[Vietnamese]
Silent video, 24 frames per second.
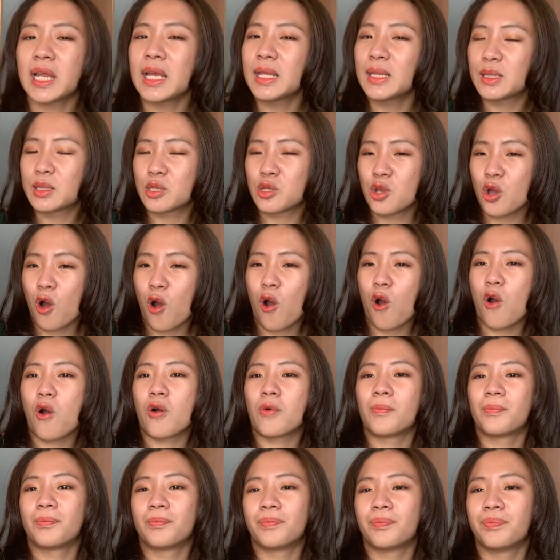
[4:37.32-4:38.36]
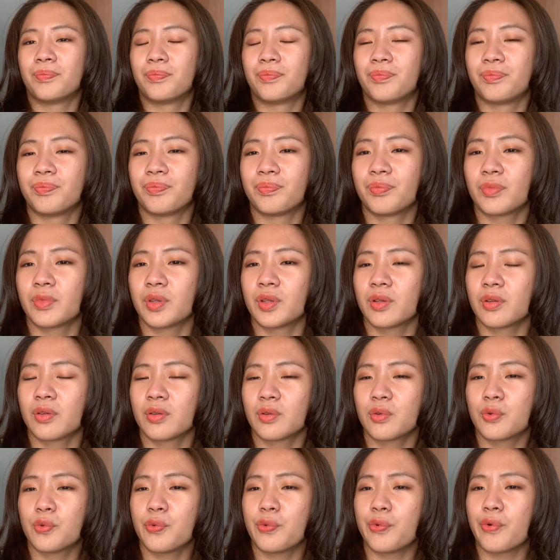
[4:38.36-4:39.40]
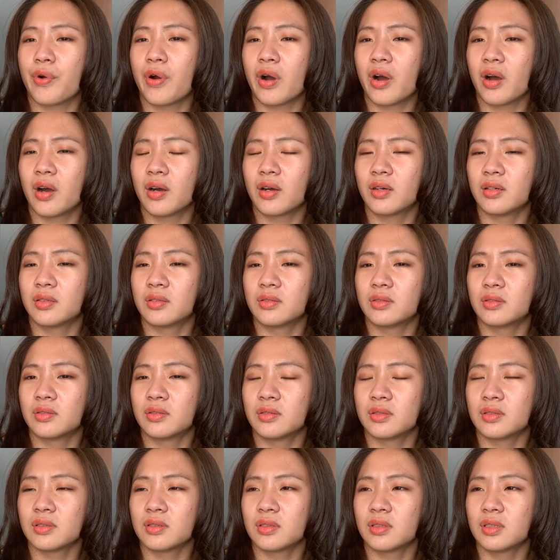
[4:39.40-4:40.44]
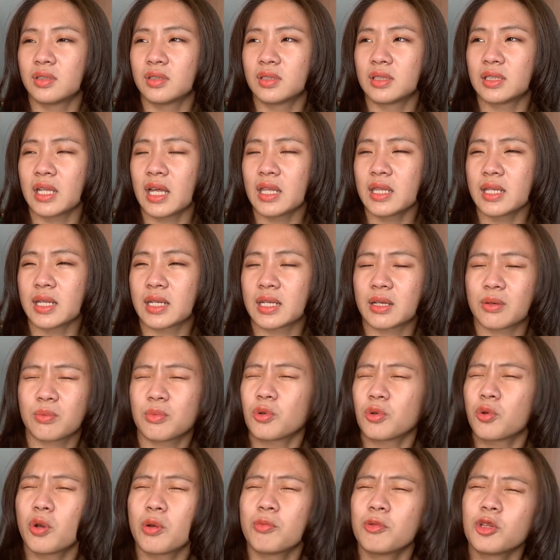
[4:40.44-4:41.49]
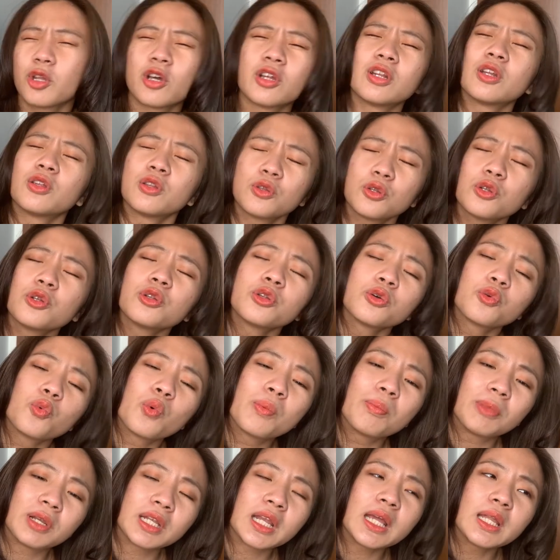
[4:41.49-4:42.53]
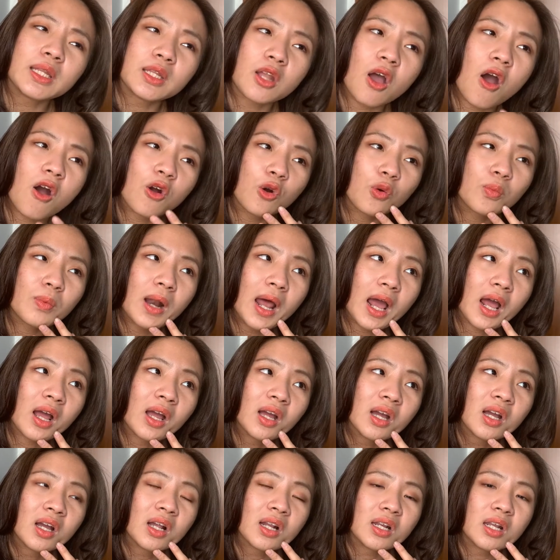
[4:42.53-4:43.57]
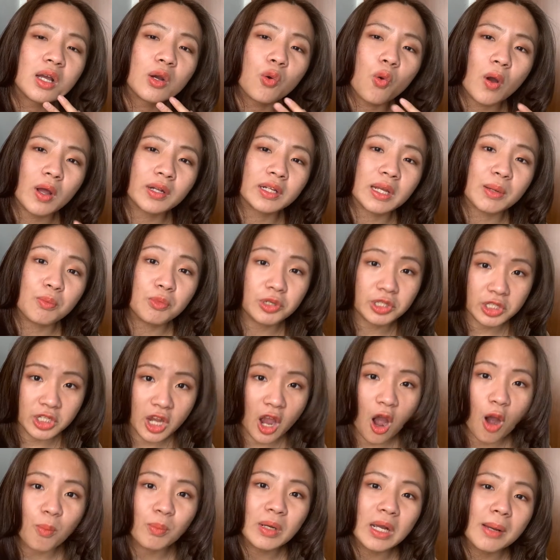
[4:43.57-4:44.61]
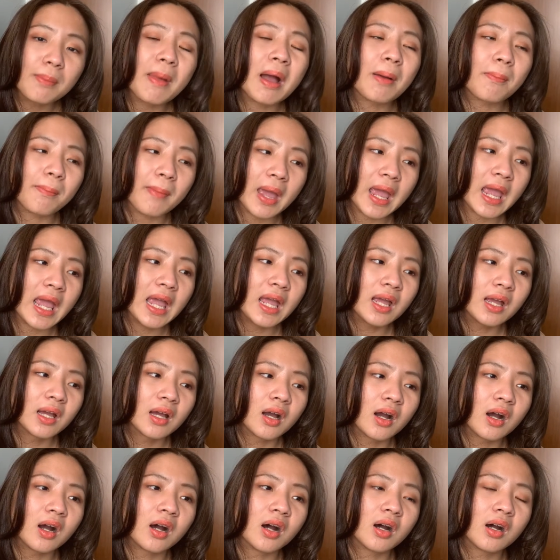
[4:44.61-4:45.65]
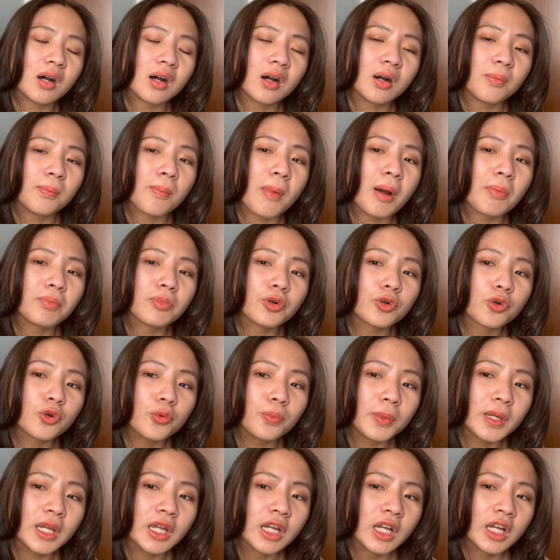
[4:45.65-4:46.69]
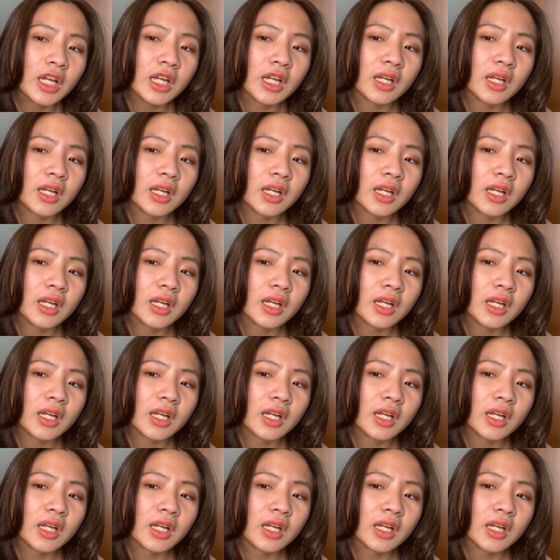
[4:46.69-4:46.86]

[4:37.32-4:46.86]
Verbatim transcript: Next Door của uh, tác giả nào quên bây giờ The Woman Next Door cũng là liên quan đến một nhóm các bà mẹ uh, ở mom group ấy.